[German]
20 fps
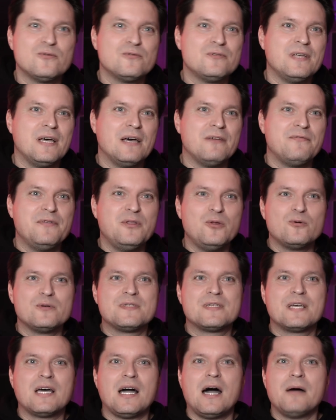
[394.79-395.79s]
und der
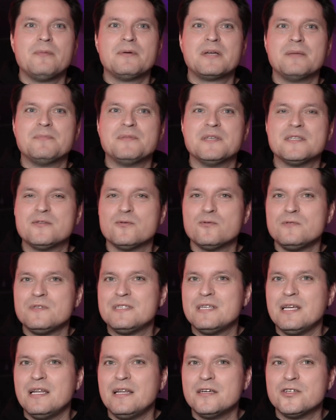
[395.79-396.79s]
Erfindungsgabe gibt es
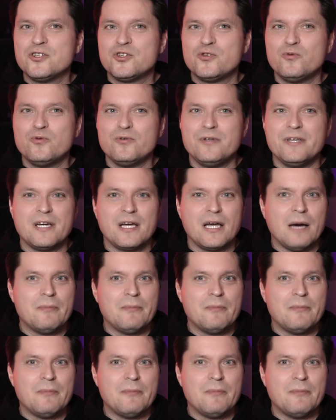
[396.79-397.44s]
unzählige Studien,